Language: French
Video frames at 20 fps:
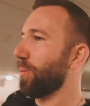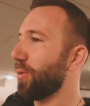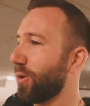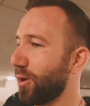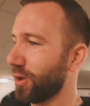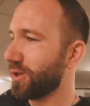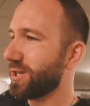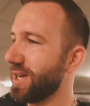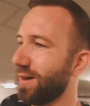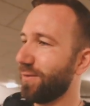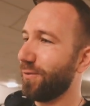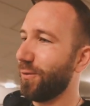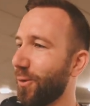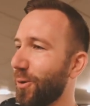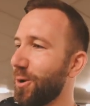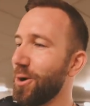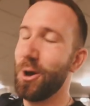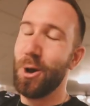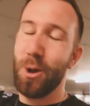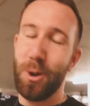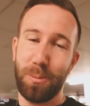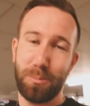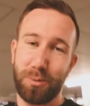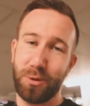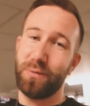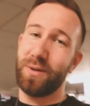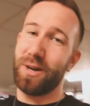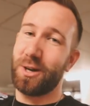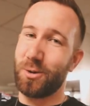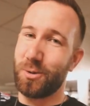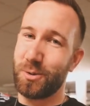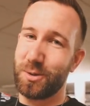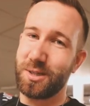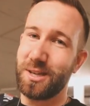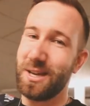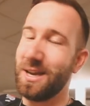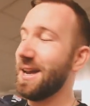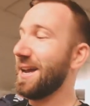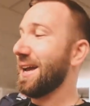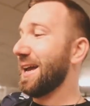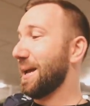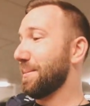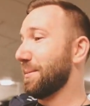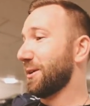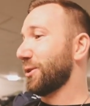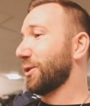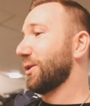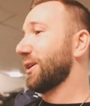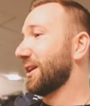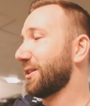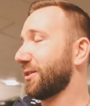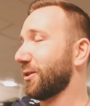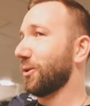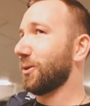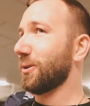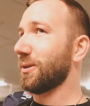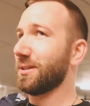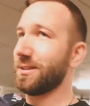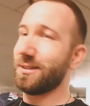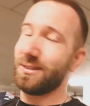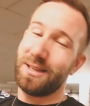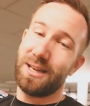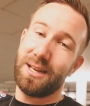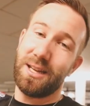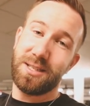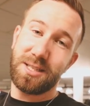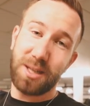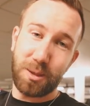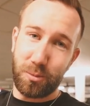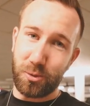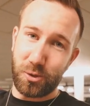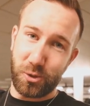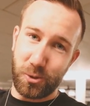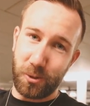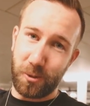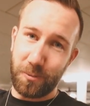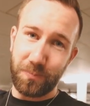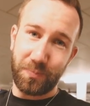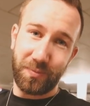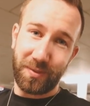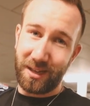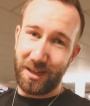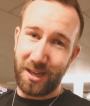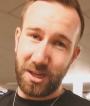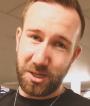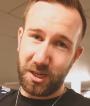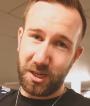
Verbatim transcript: projet à fond, plus de vacances. Et maintenant, il est temps d'aller dire bonjour à